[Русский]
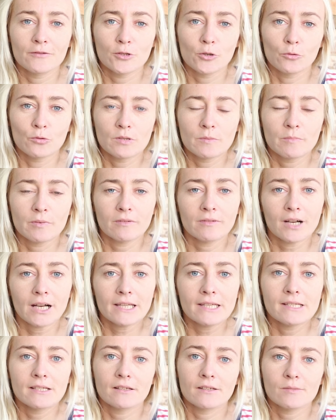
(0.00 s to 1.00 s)
все
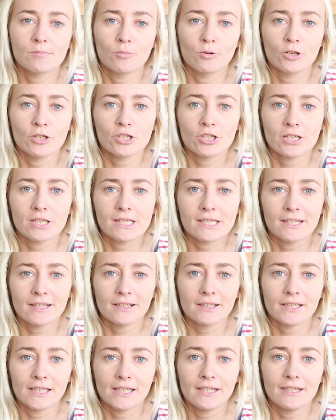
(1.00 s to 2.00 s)
успевать, делать больше
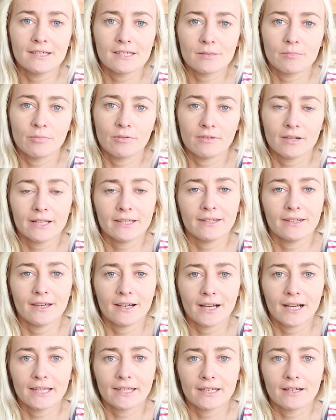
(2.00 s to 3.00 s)
дел и не забывать ни
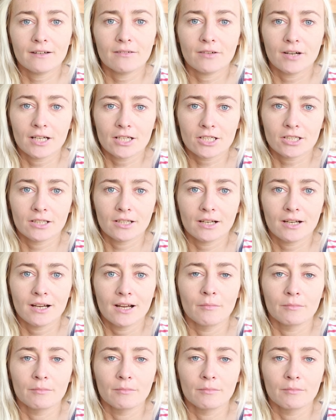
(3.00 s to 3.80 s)
о каких важных,